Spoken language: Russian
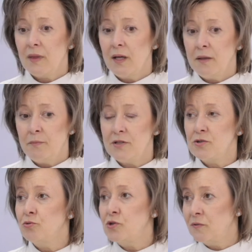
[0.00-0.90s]
Э,
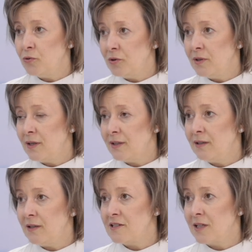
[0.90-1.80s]
присутствуют на
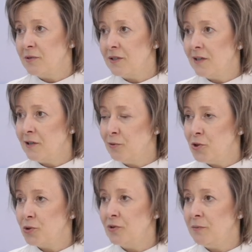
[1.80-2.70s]
китайском рынке, но
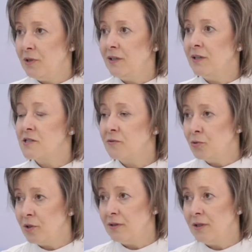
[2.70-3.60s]
еще нами не
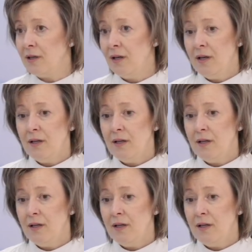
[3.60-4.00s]
освоены.